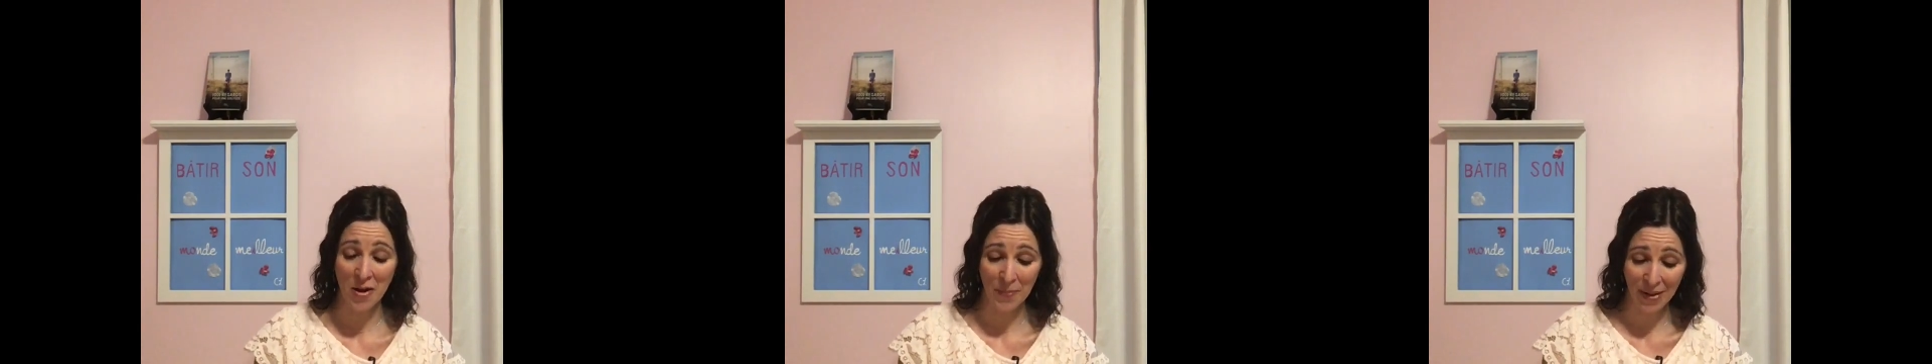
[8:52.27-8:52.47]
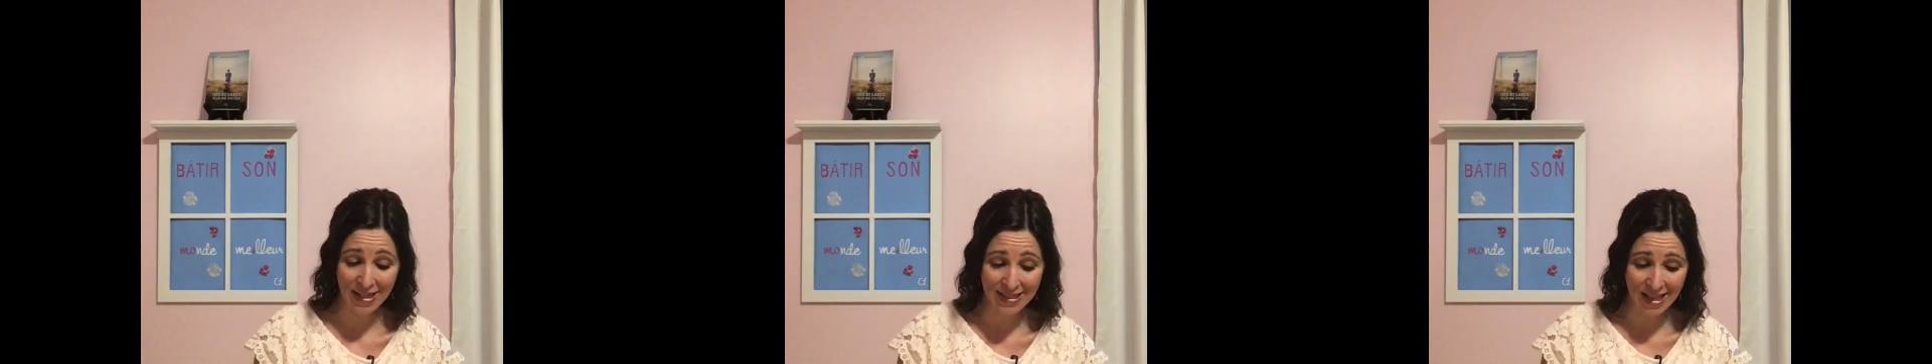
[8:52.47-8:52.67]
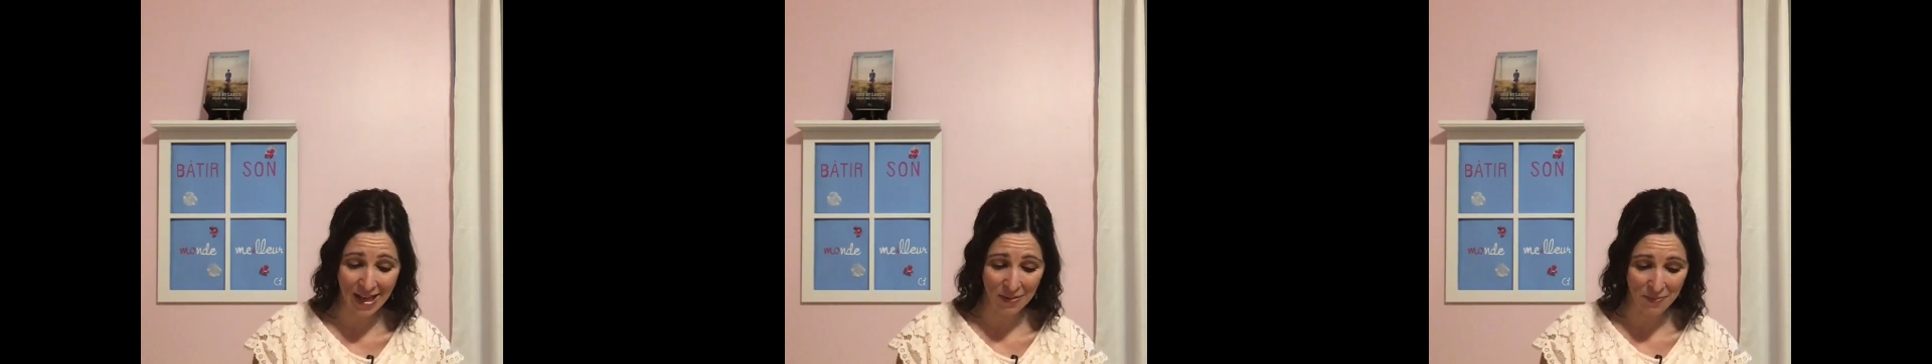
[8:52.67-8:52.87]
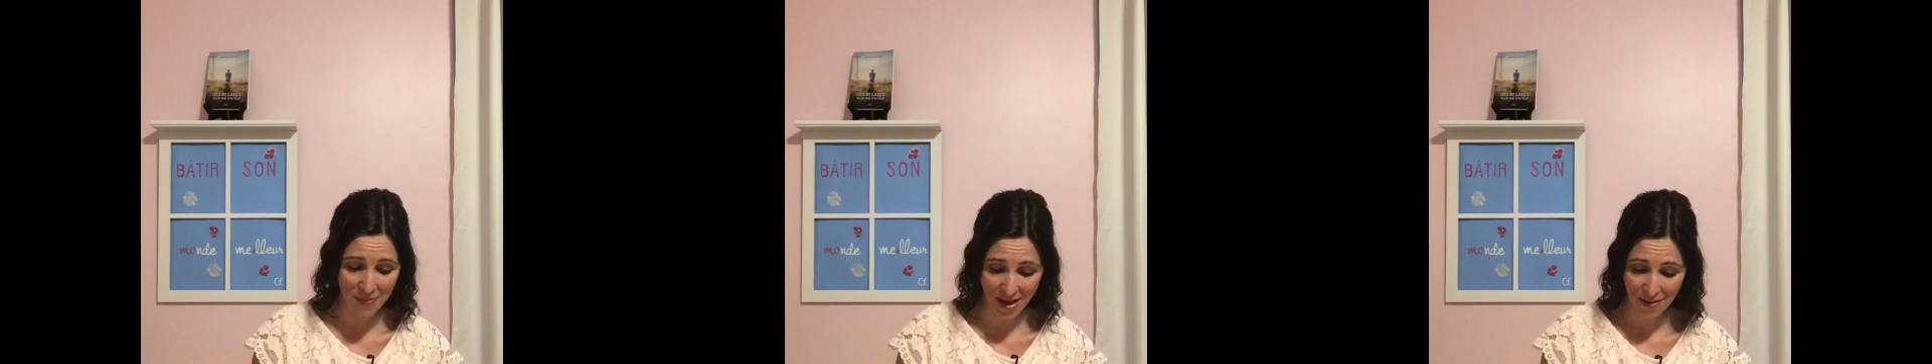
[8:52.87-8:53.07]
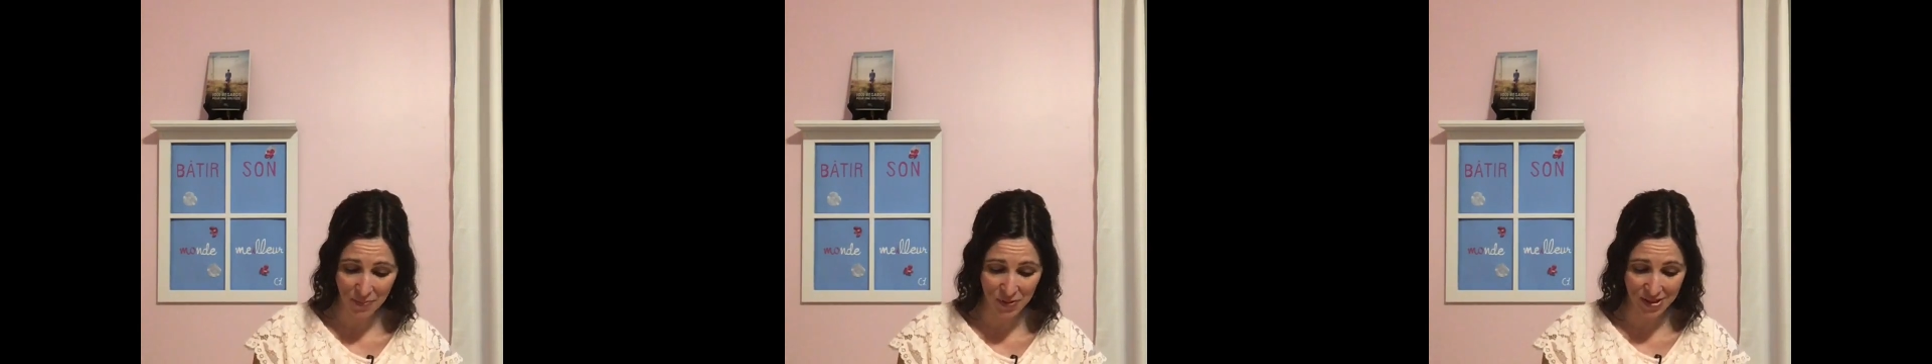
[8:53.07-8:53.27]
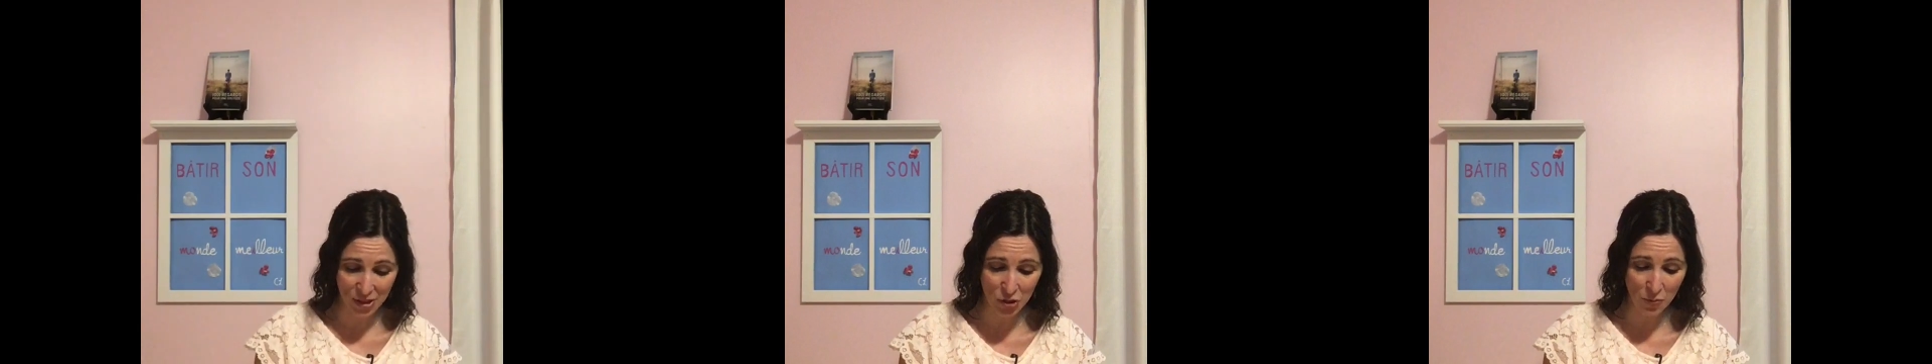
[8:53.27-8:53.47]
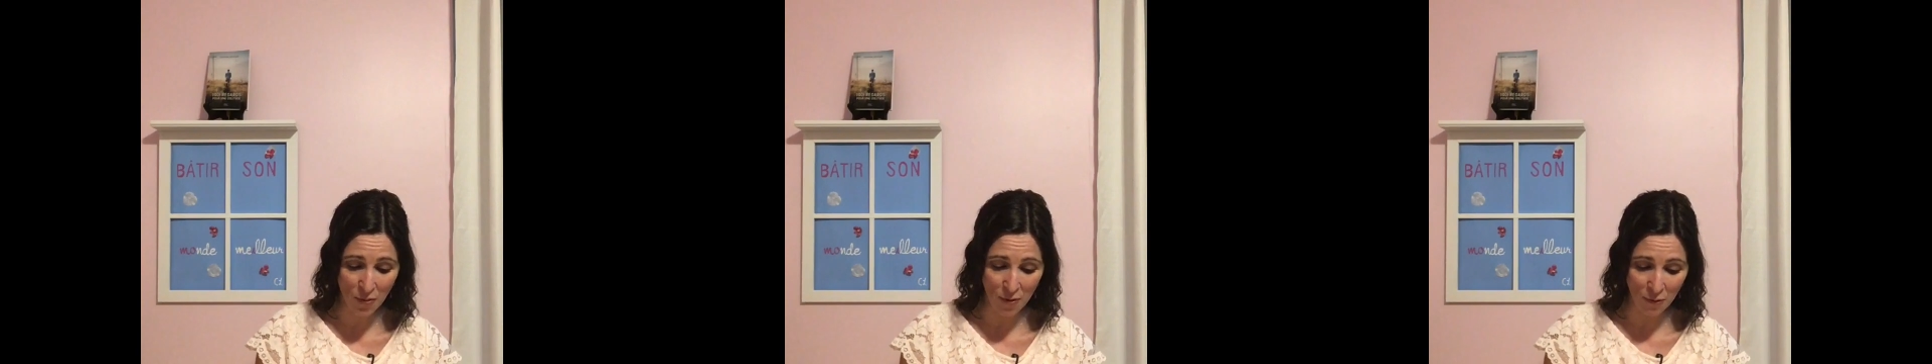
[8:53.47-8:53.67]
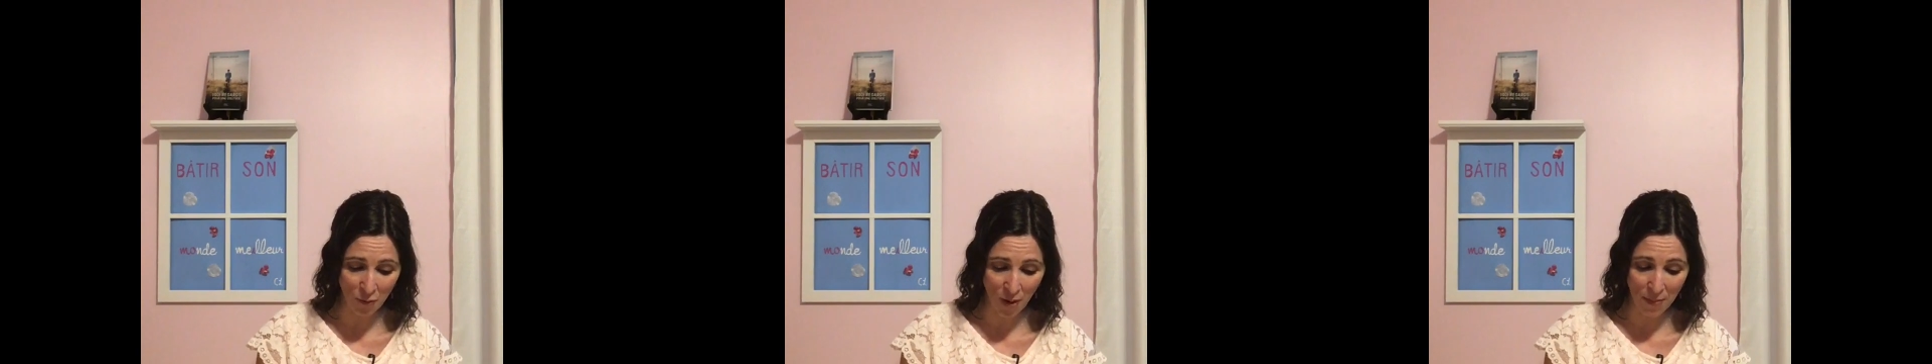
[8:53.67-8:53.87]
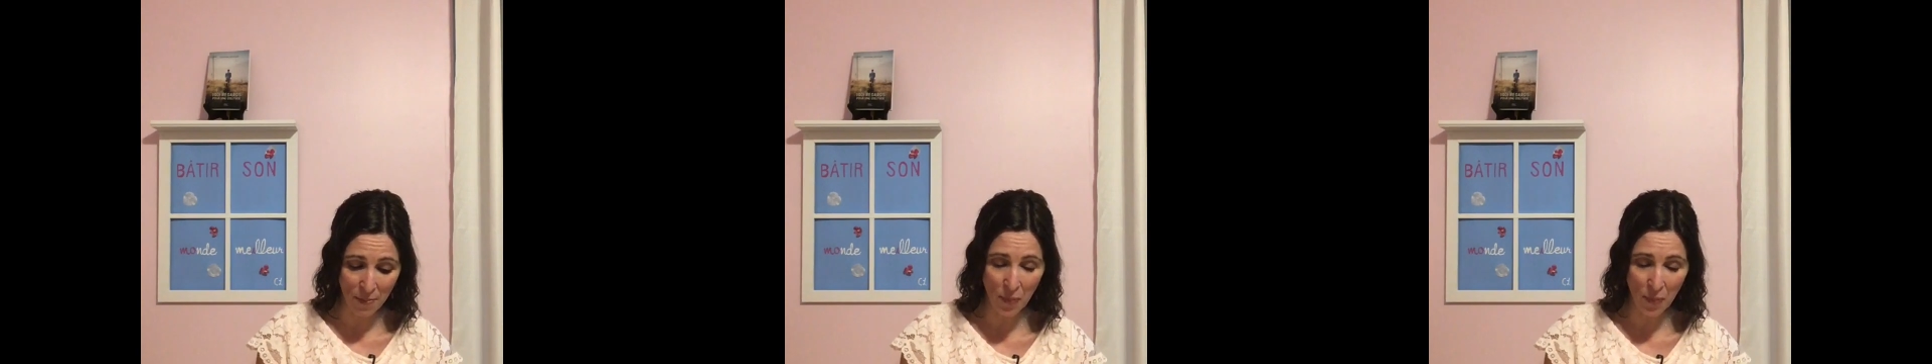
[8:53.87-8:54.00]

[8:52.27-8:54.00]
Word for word: présentement. Puis tu sais, je me vois